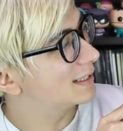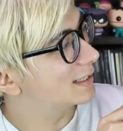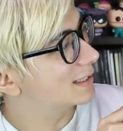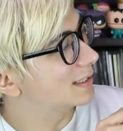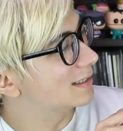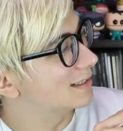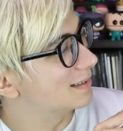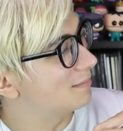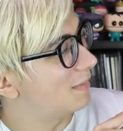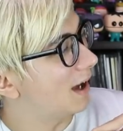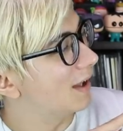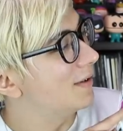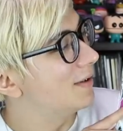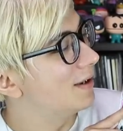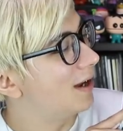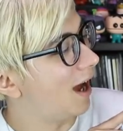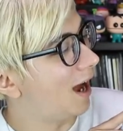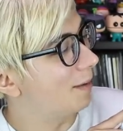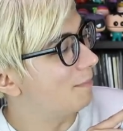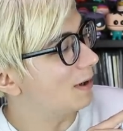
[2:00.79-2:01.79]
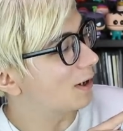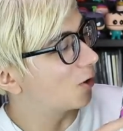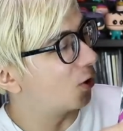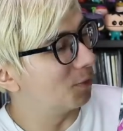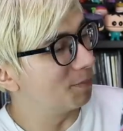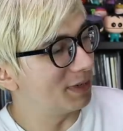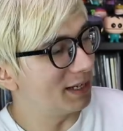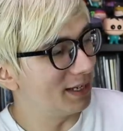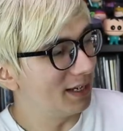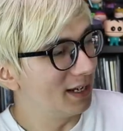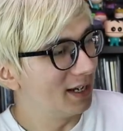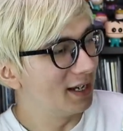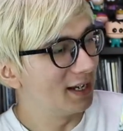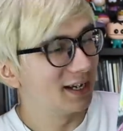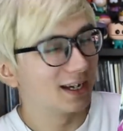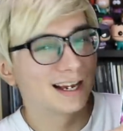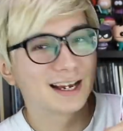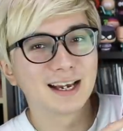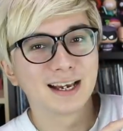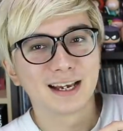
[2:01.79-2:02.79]
スルマンアメコミ
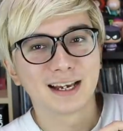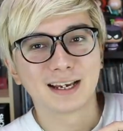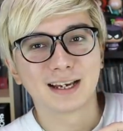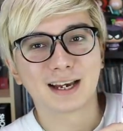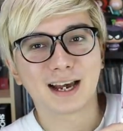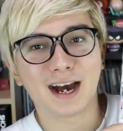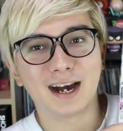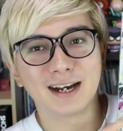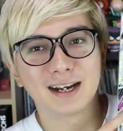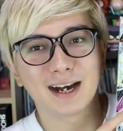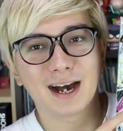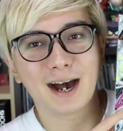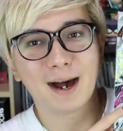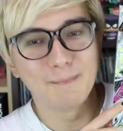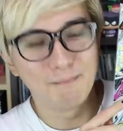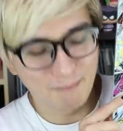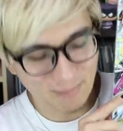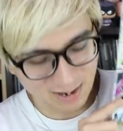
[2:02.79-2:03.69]
感が半